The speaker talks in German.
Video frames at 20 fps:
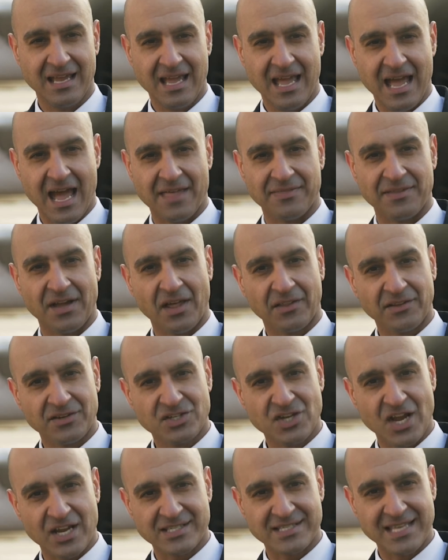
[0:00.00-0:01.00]
Der andere
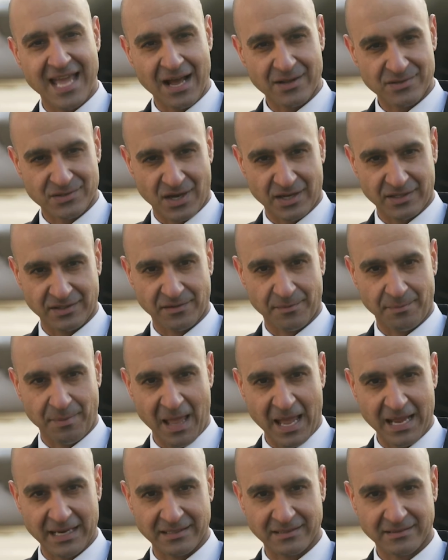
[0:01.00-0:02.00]
Pilot kontrolliert das
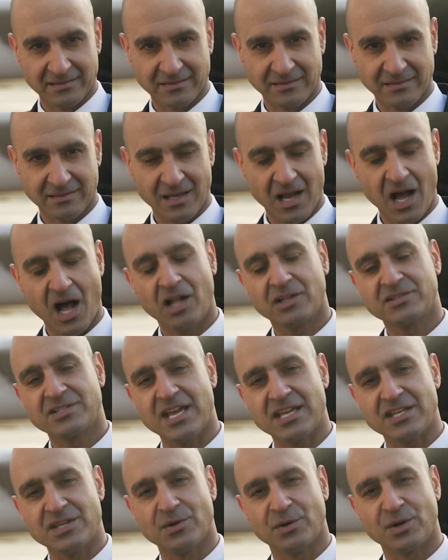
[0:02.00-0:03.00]
Flugzeug von außen.
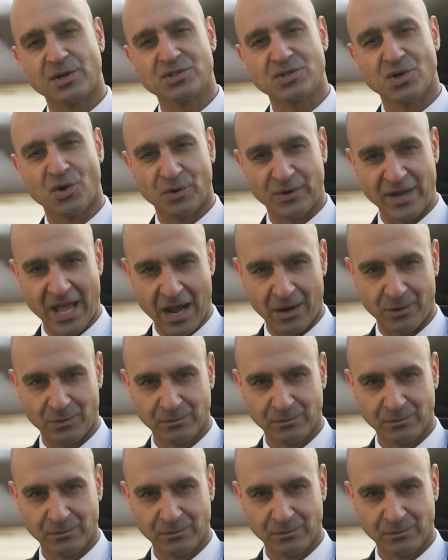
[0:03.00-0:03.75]
Ich führe euch jetzt mal